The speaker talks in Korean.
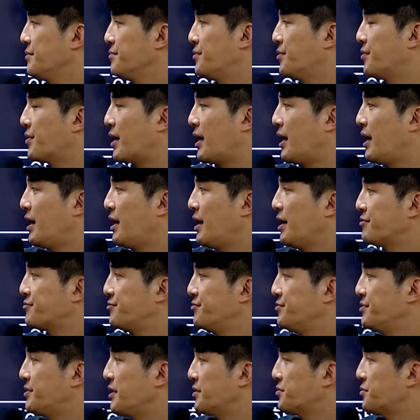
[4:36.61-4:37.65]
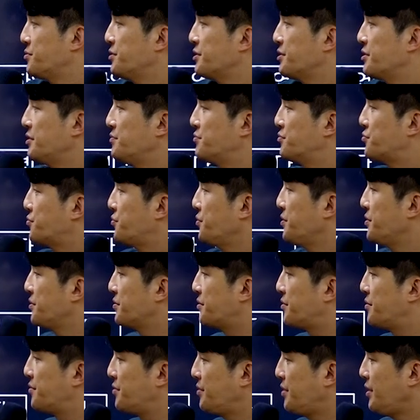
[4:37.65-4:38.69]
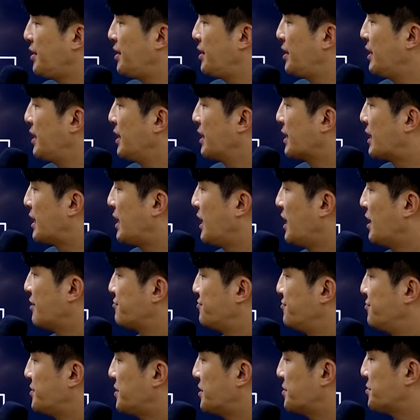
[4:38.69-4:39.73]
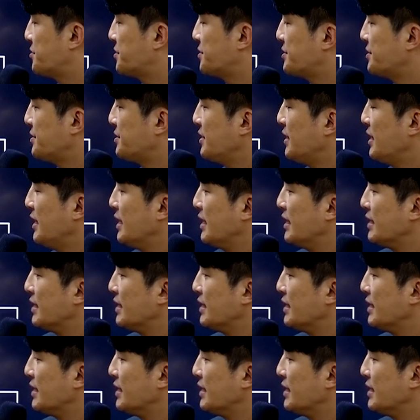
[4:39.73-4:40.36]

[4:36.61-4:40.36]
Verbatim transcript: 뭐가 군사 조직을 묻고 있는 건데 가 군사 조직은